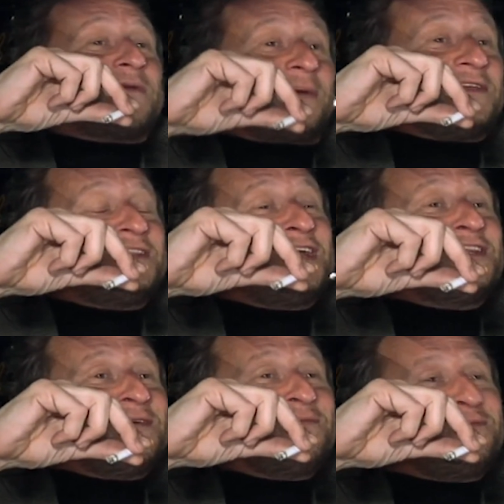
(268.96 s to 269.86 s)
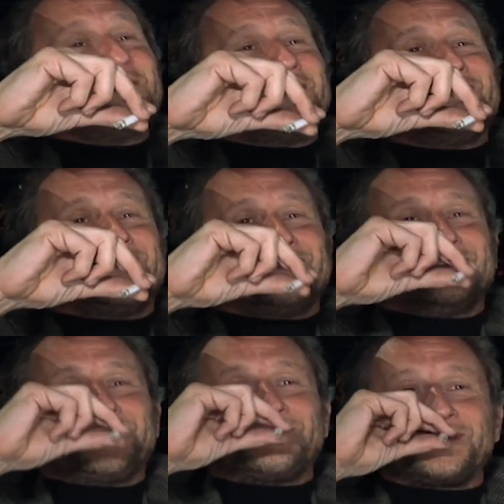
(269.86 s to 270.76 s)
tu ne l'as pas dit dès le début Mais
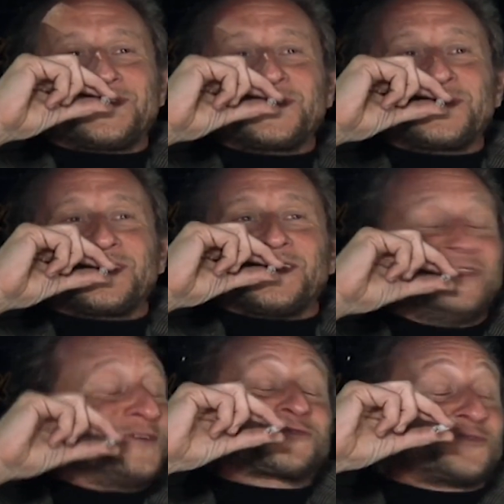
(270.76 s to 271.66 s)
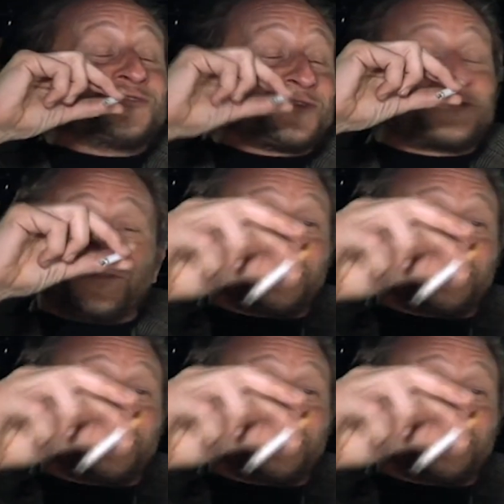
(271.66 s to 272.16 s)
non, tu m'as appelé Jérôme tout à l'heure. Non, non, je te jure, tu,